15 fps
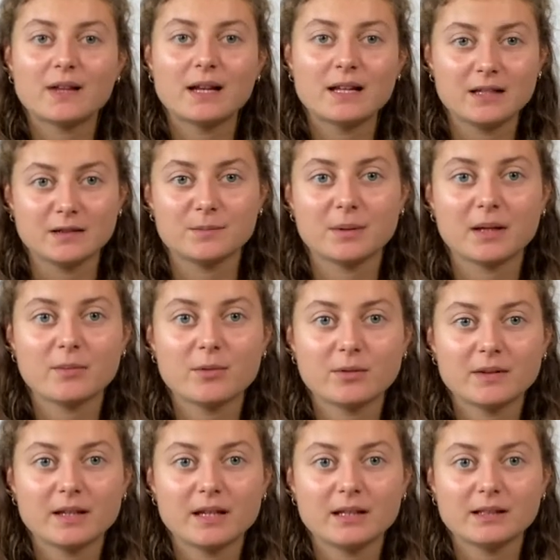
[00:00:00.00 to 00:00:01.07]
allez
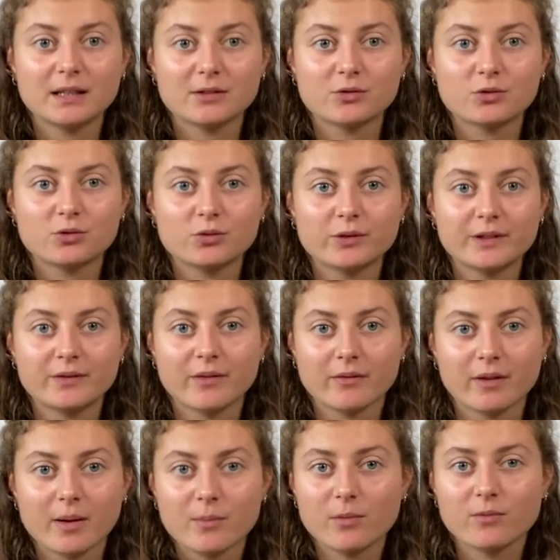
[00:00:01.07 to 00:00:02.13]
expérimenter quelque chose qui va
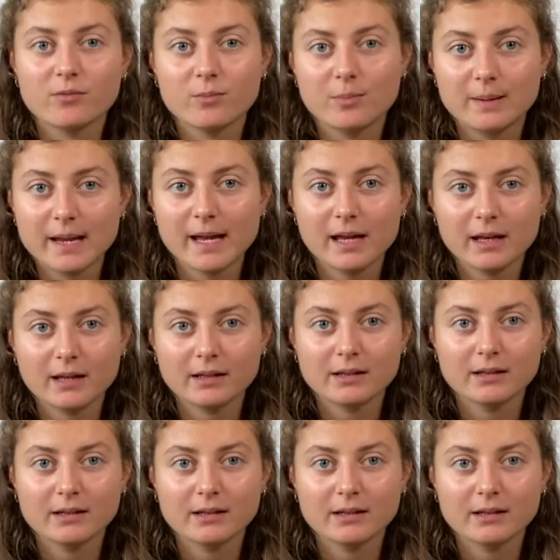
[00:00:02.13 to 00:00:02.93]
vraiment vous plaire,